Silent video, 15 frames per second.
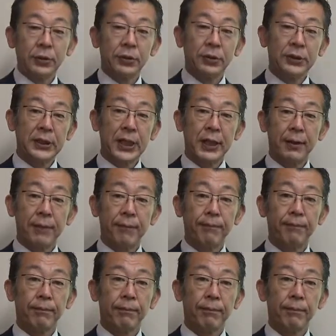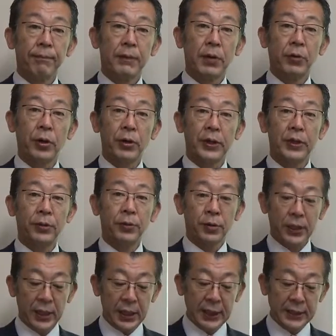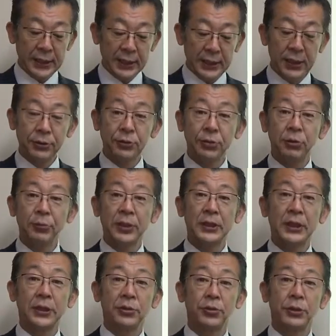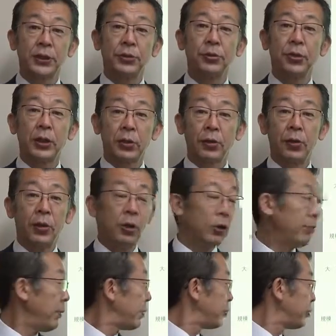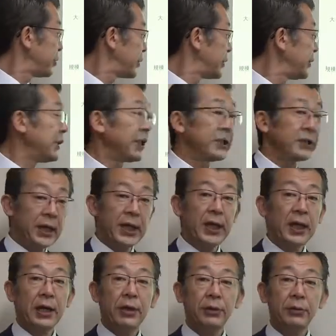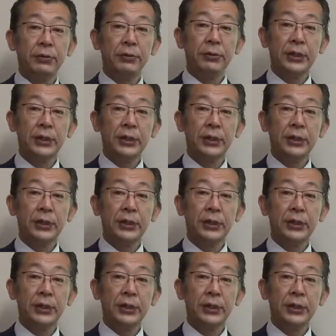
そして、まあ、これ企業経営されていると皆さんそうでしょうけど、まあ、この資金ですね売